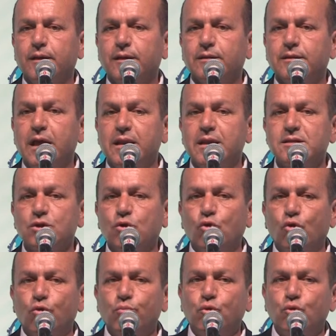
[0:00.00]
deniz,
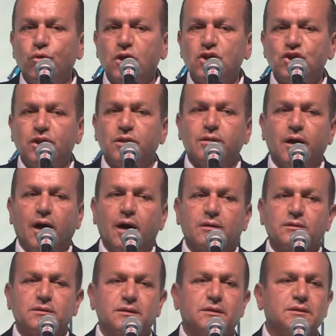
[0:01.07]
kum, güneşin de
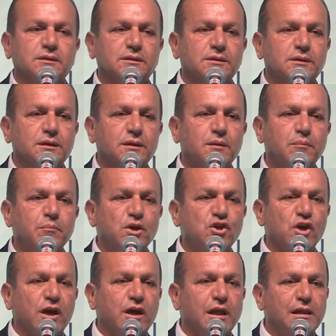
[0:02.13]
artık bir
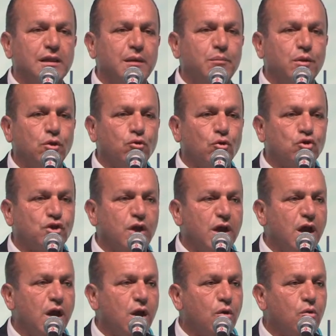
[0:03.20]
şekilde bir
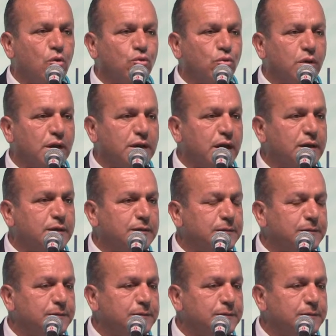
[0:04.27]
köşeye konularak